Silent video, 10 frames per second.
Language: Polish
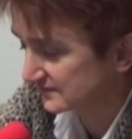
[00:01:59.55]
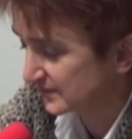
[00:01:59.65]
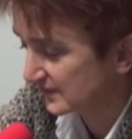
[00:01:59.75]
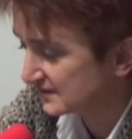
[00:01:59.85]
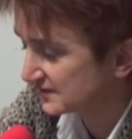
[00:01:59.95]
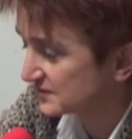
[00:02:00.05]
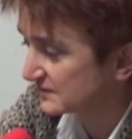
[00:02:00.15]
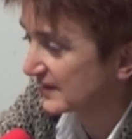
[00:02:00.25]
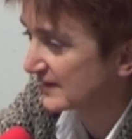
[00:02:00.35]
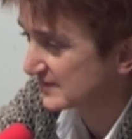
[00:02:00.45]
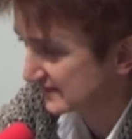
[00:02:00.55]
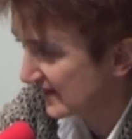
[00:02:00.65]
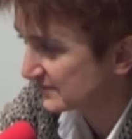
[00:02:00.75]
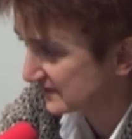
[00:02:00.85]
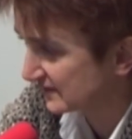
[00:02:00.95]
spokojniejszymi parametrami
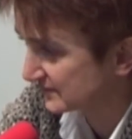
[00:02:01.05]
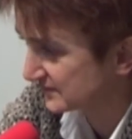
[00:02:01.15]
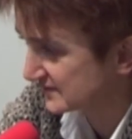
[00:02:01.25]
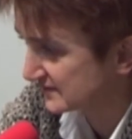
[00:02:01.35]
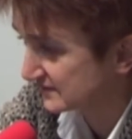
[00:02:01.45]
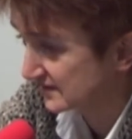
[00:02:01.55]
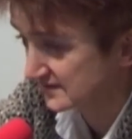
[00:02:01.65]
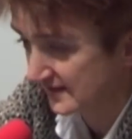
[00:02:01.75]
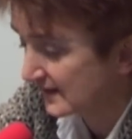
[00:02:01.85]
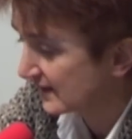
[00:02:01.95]
uczestnikami tego przedsięwzięcia,